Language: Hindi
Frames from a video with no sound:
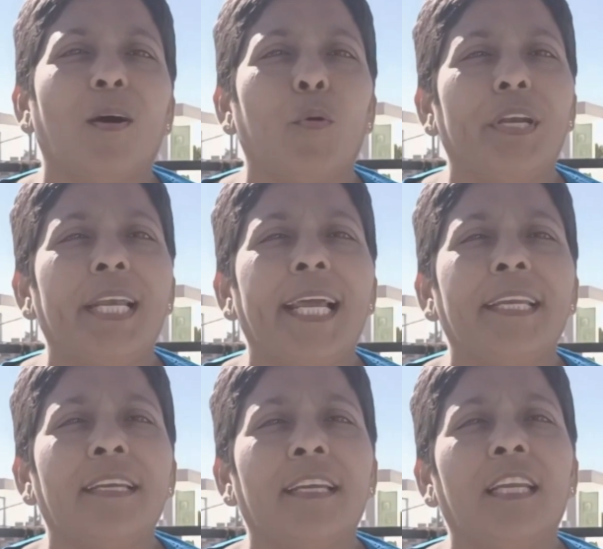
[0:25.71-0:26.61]

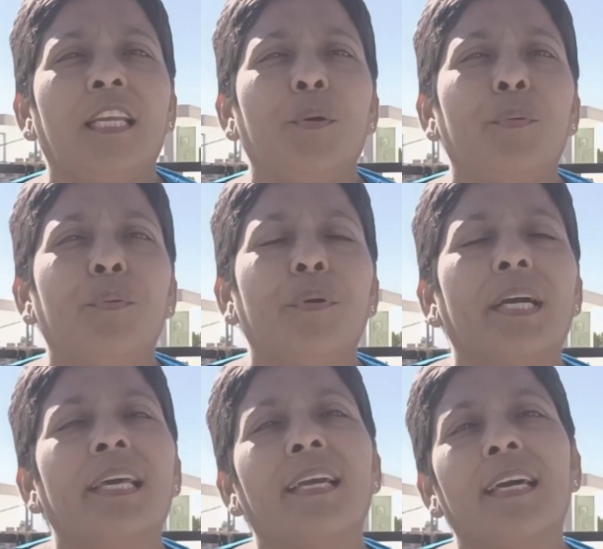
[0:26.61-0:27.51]
ऑनलाइन रिन्यू
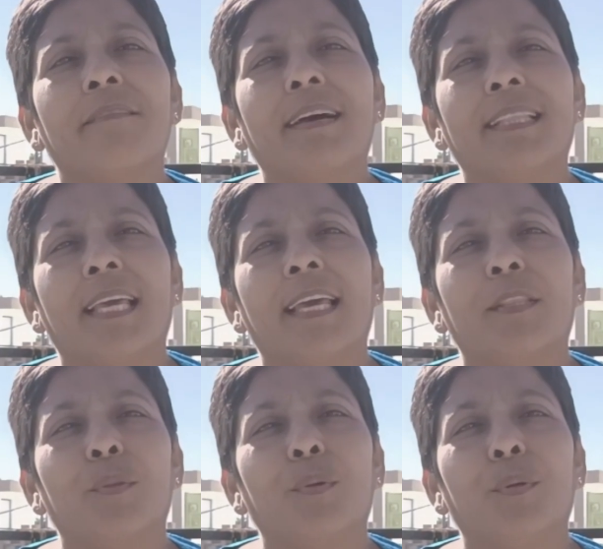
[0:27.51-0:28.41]
अगर करवाते हैं
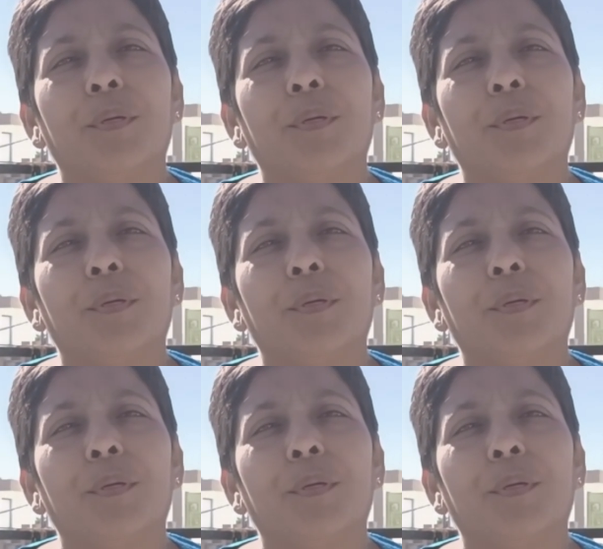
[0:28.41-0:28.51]
तो